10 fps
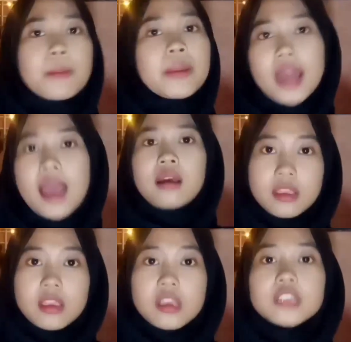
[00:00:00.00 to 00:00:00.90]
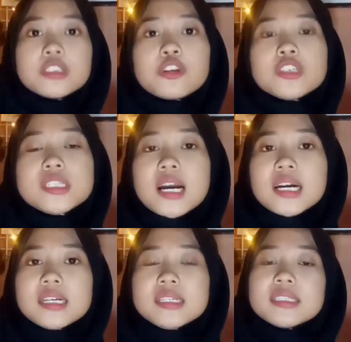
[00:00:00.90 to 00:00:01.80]
menang terus
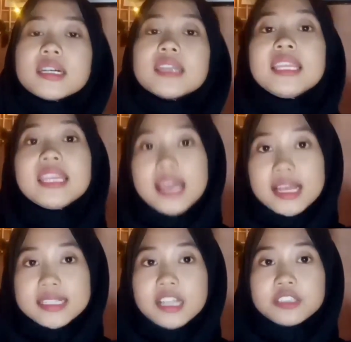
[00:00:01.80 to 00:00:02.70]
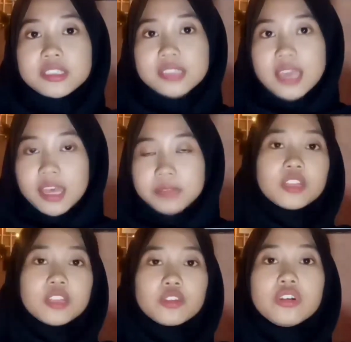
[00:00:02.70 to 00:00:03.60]
yang ketiga selanjutnya
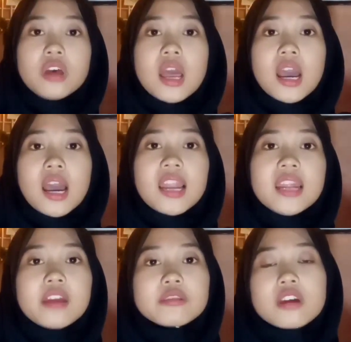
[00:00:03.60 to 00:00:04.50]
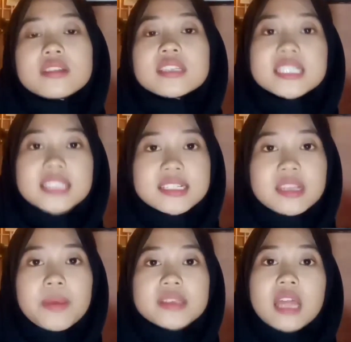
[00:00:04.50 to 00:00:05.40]
itu kalian harus konsisten
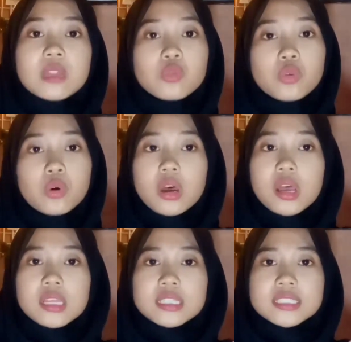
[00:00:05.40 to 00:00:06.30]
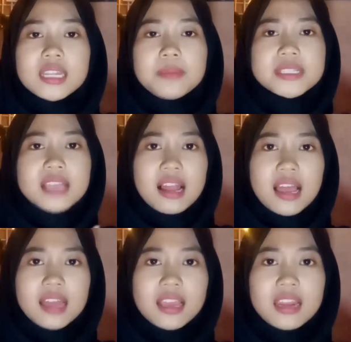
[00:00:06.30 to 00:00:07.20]
sama satu jadi
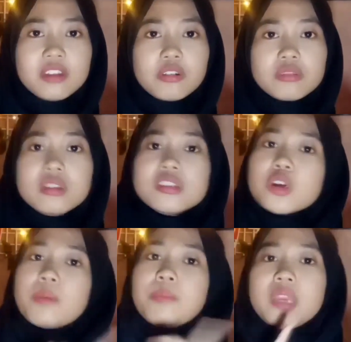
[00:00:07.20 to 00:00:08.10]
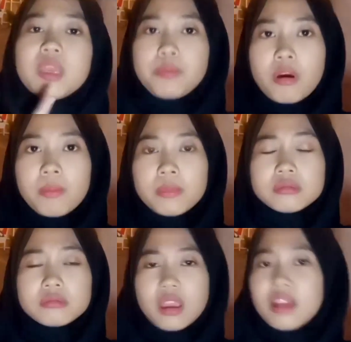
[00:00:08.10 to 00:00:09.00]
misalkan kalian ikutnya di Shopee K-pop
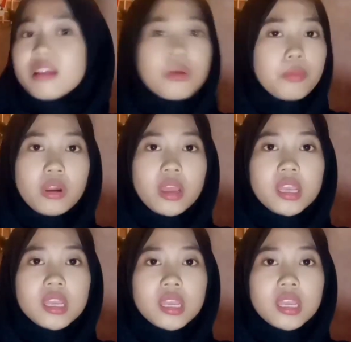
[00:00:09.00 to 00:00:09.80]
kalian nggak boleh